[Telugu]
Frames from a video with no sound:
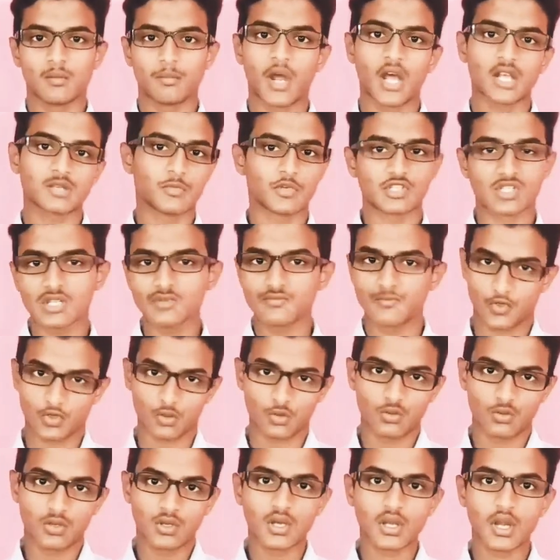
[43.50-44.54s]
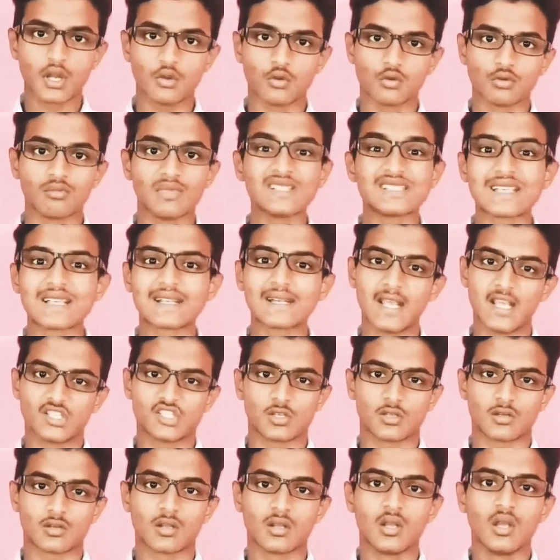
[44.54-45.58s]
పాస్పోర్ట్ సైజ్ ఫోటో రెండు మీ
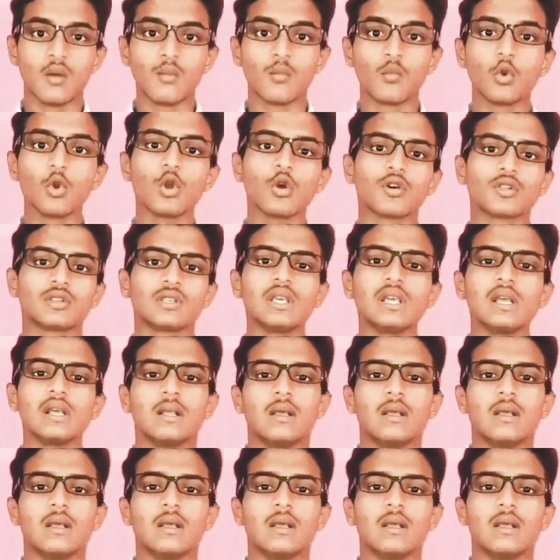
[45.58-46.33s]
సిగ్నేచర్ మూడోది